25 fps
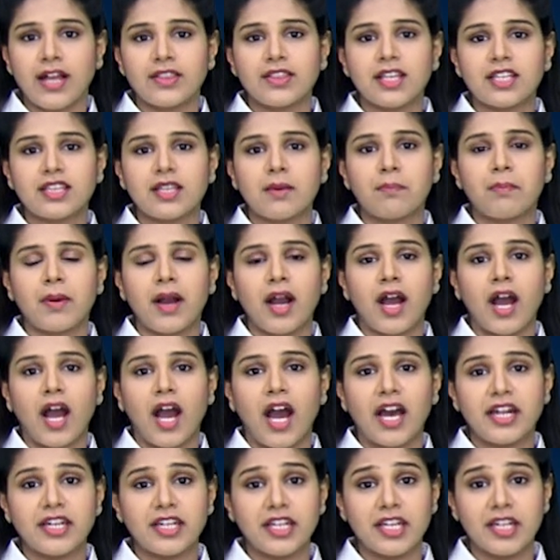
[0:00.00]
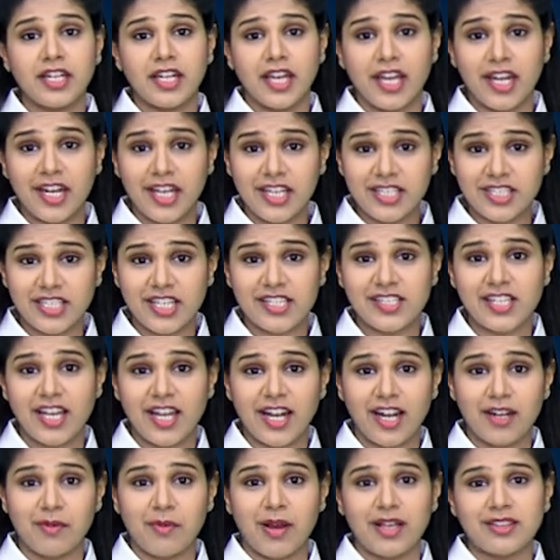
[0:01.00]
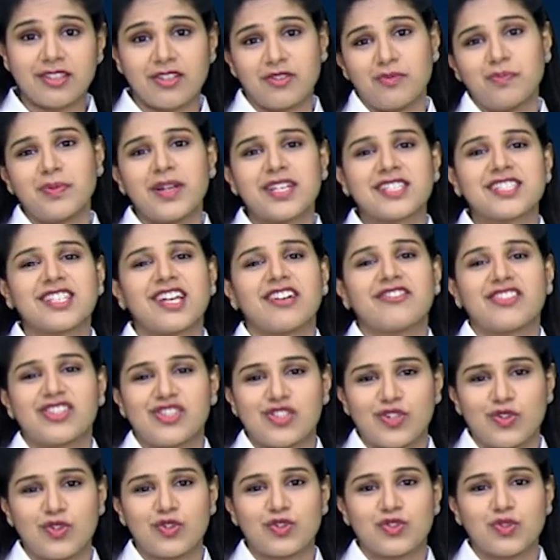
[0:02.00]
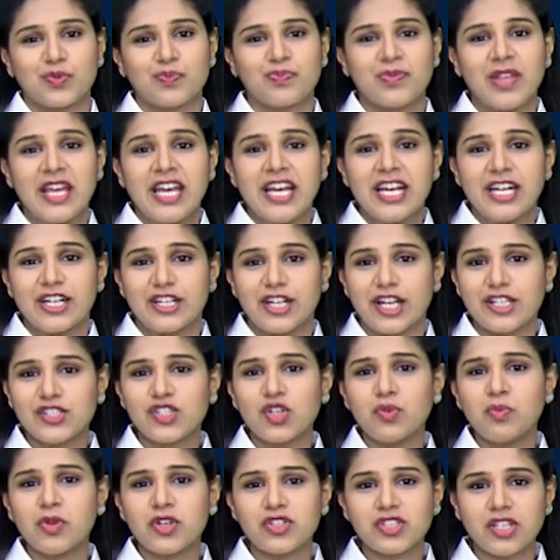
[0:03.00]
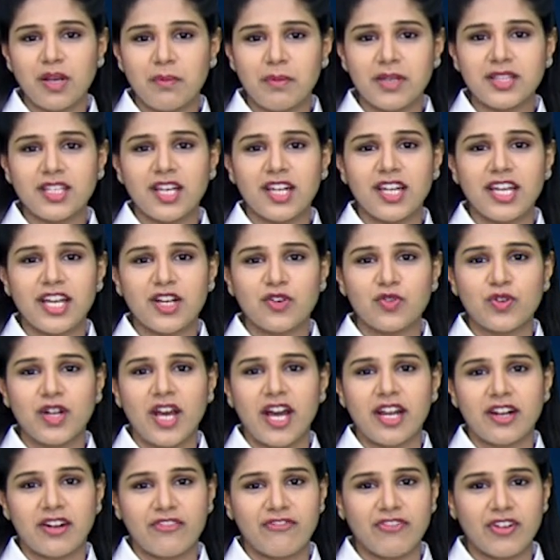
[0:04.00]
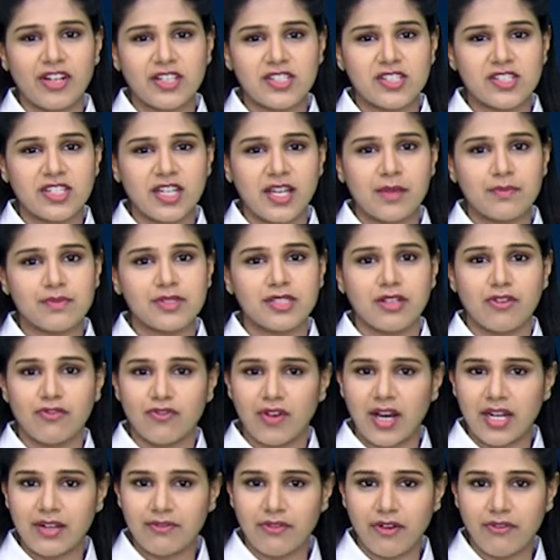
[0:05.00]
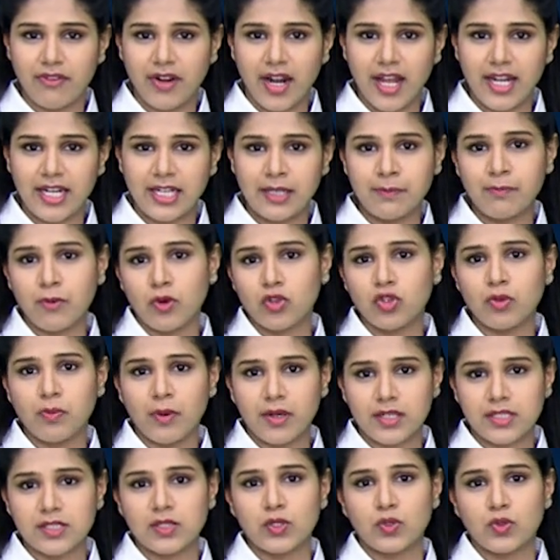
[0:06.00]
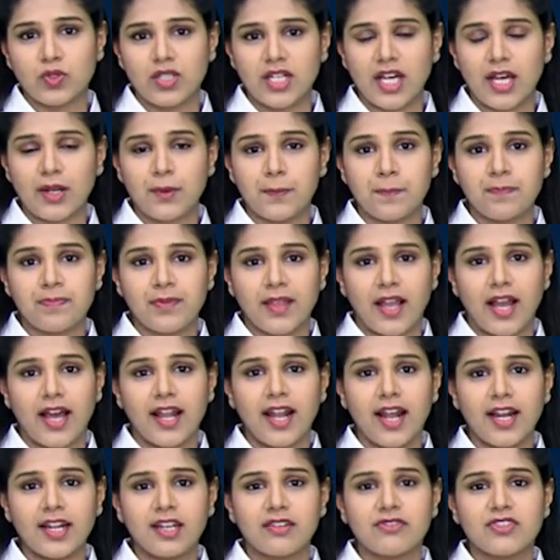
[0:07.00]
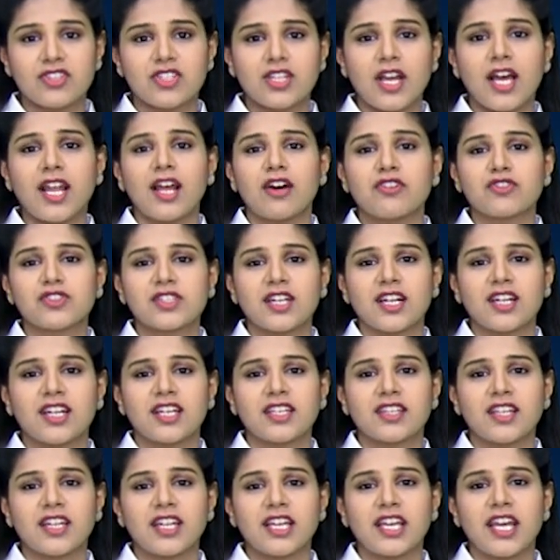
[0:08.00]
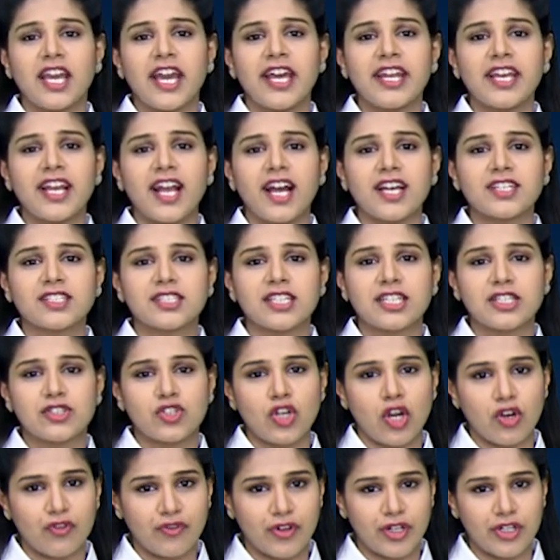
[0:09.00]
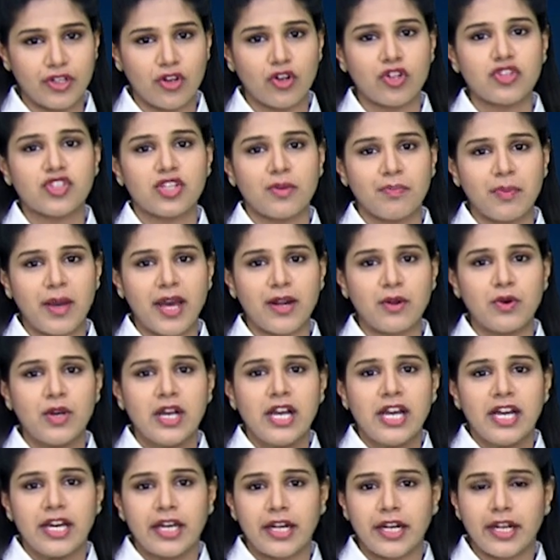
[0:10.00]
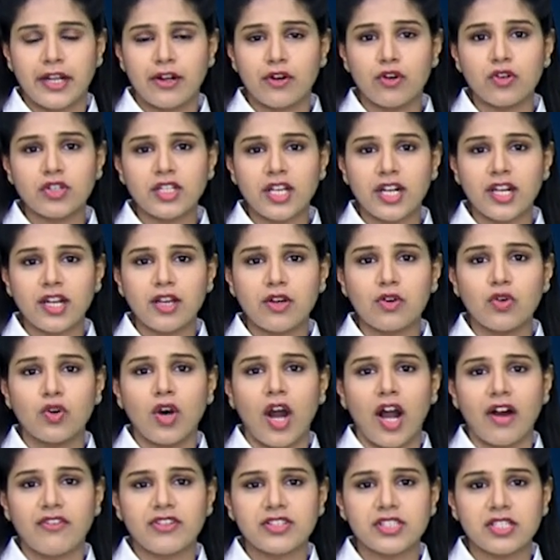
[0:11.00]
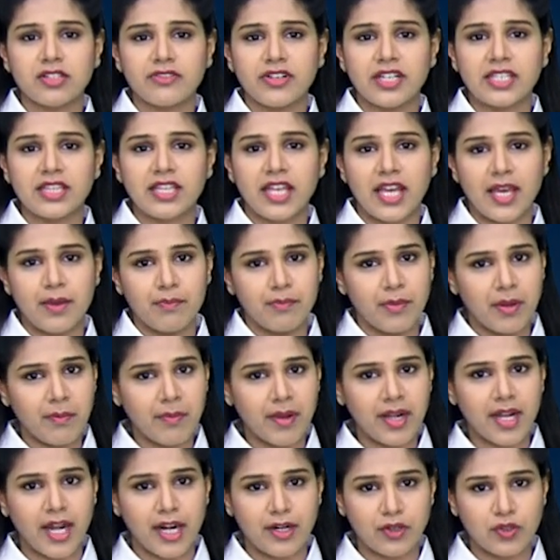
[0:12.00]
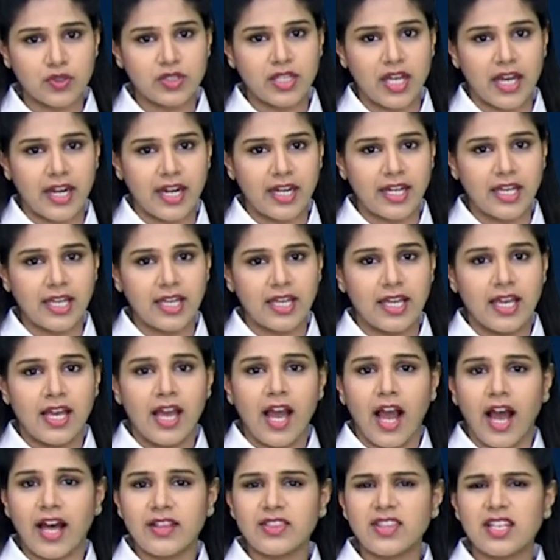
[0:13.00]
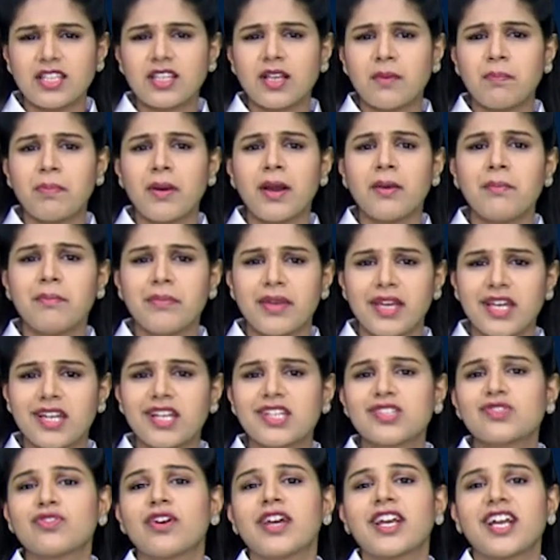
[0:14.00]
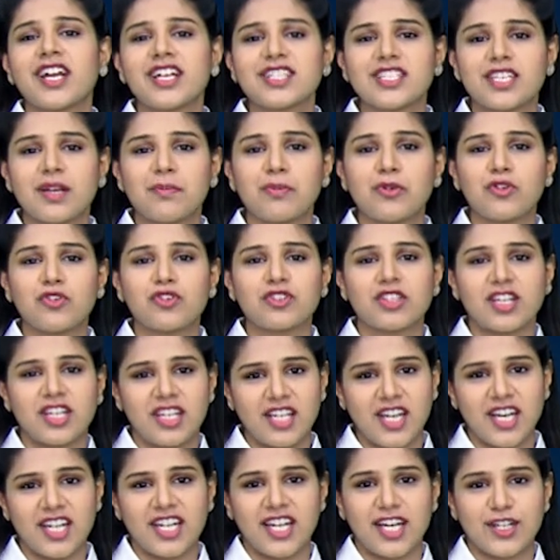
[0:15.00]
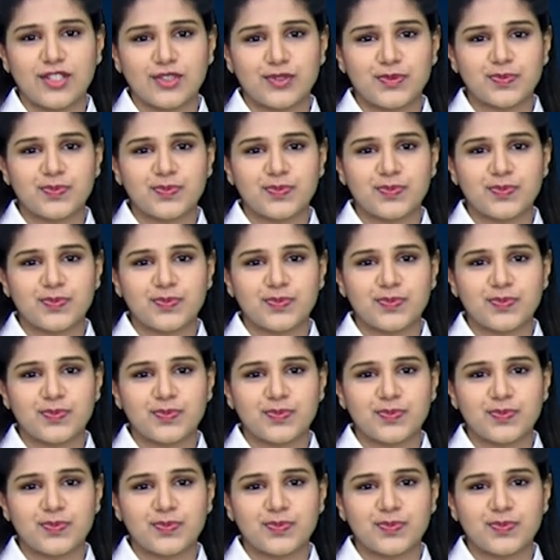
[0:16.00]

అంతే తప్ప అన్నీ నేనే చేశానని మాత్రం ప్రస్తావించకూడదు రెజ్యూమ్లో సంబంధం లేకుండా రెఫరెన్స్ నేమ్స్ వారి వివరాల్ని పొందుపరుస్తూ ఉంటారు అలాంటి విషయాలు అవసరం లేదని ఎరికా టిక్టాక్ వీడియోలో చెప్పారు రిక్రూటర్లకు అవసరమైతే మిమ్మల్ని అడుగుతారని అంతే తప్ప మీరే స్వయంగా చెప్పకూడదని అన్నారు